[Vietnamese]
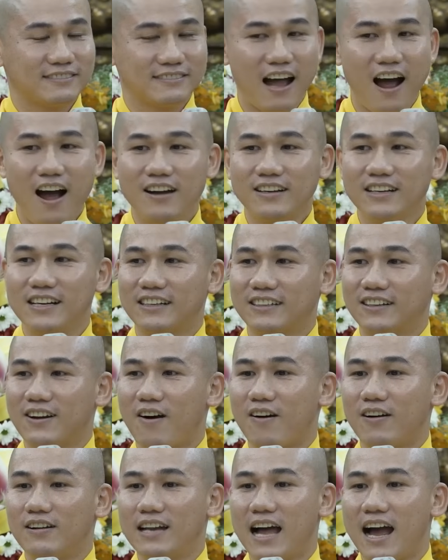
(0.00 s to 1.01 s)
Đó được
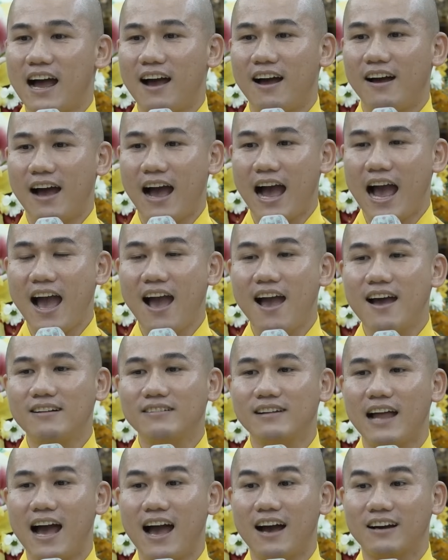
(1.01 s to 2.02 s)
gọi là
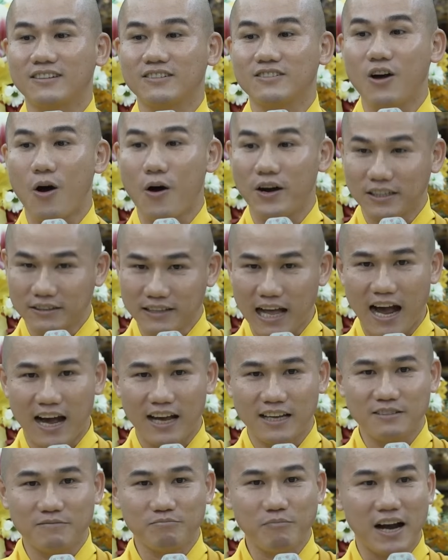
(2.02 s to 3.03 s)
an lạc nội
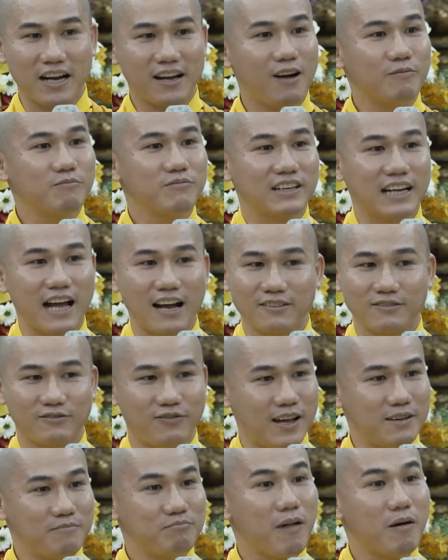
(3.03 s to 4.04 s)
tại mà không cần
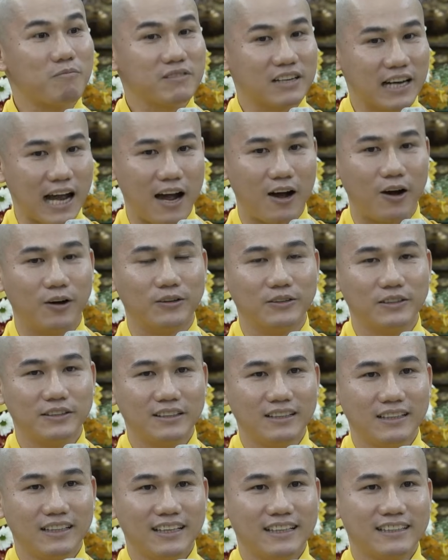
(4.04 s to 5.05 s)
phải mong cầu.
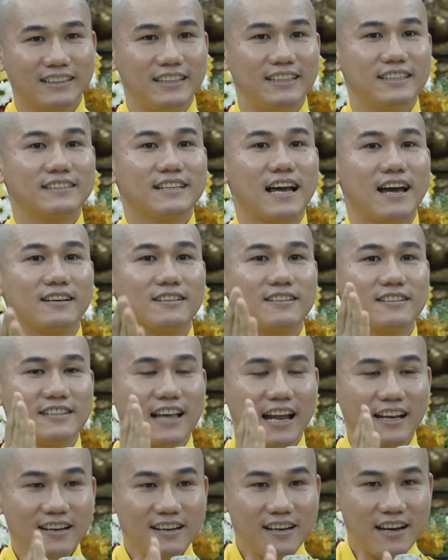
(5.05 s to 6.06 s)
Chỉ cần
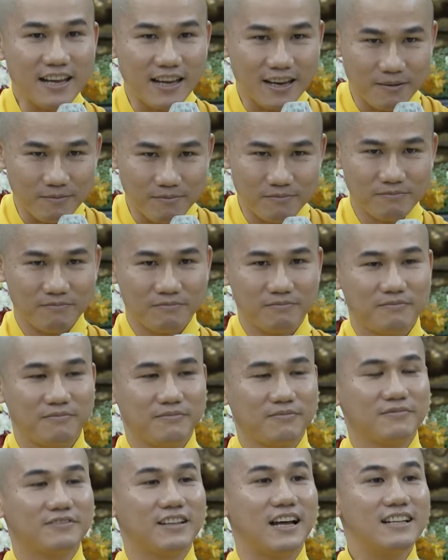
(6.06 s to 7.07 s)
chánh niệm,
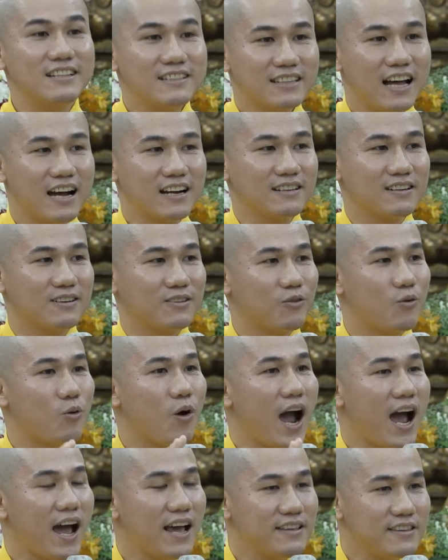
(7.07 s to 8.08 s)
tỉnh thức,
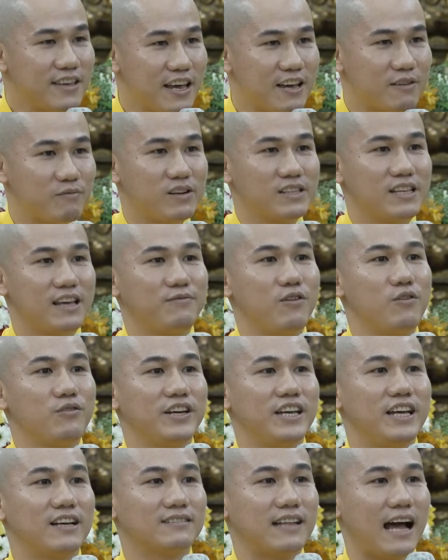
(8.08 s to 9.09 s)
quay về với giây phút
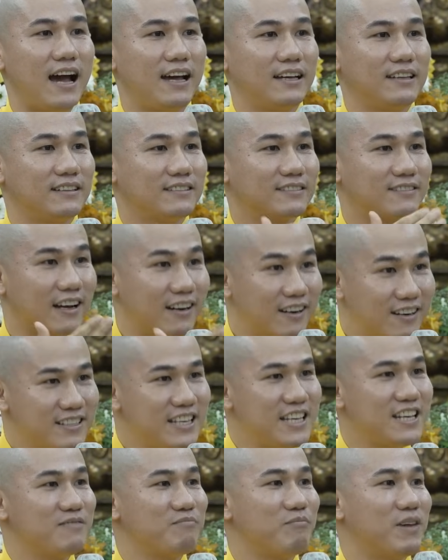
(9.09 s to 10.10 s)
hiện tại, tự
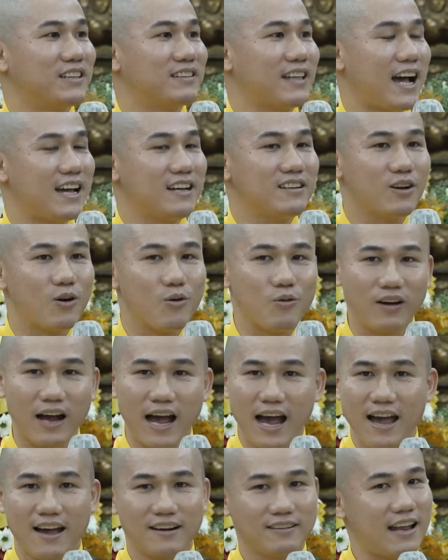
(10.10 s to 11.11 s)
nhiên mình thấy nguồn
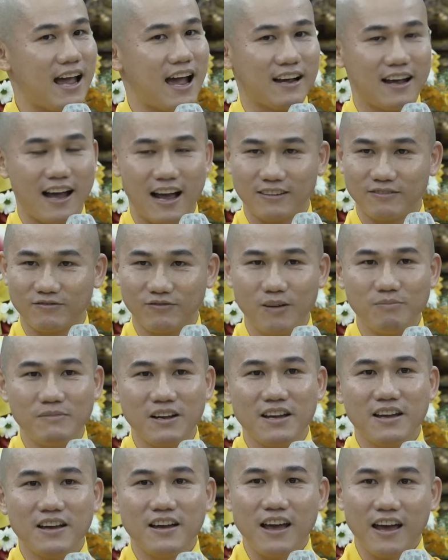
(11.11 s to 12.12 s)
an lạc hạnh phúc
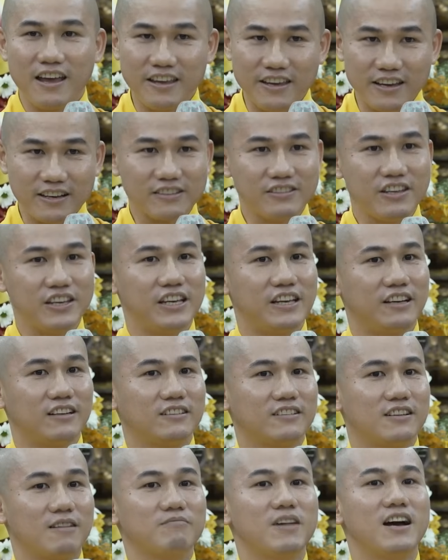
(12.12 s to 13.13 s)
hiện
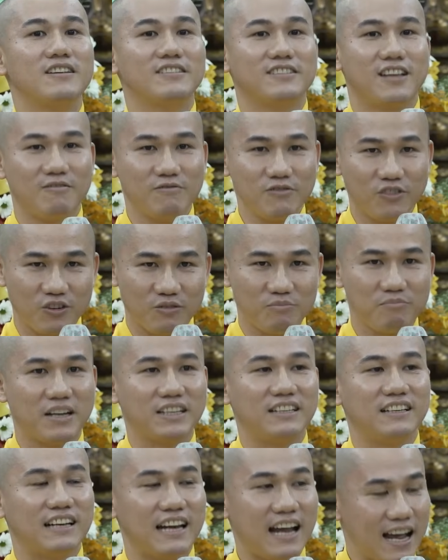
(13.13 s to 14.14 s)
diện trong đời sống của
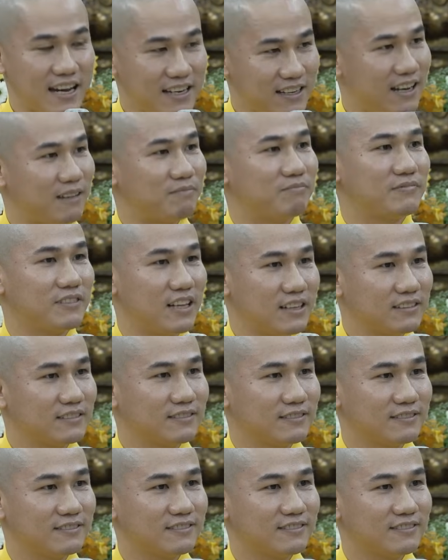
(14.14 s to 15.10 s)
mình ngay lập tức.